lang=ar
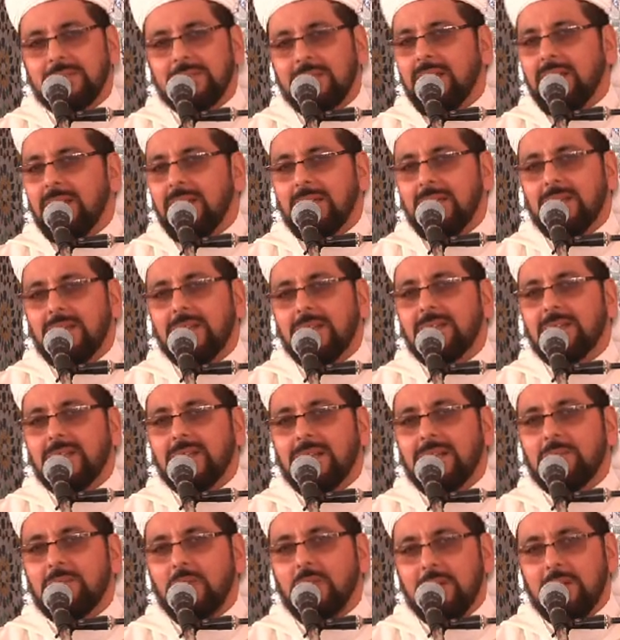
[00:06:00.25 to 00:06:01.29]
لا إله إلا
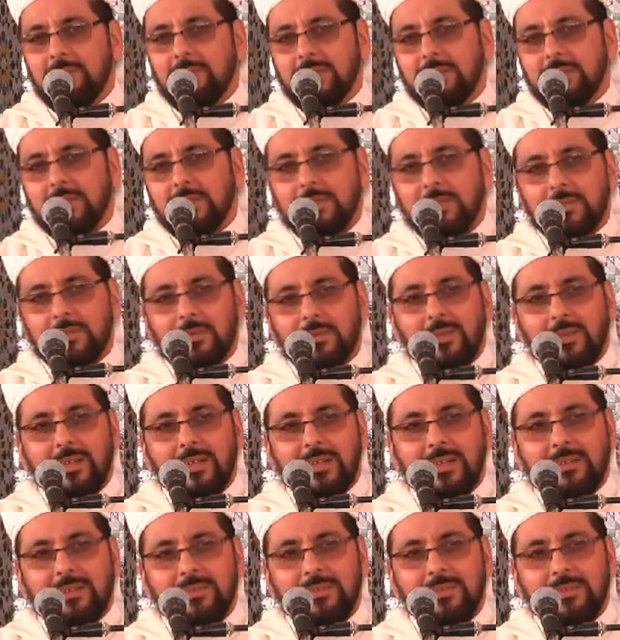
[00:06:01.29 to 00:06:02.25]
الله محمد رسول الله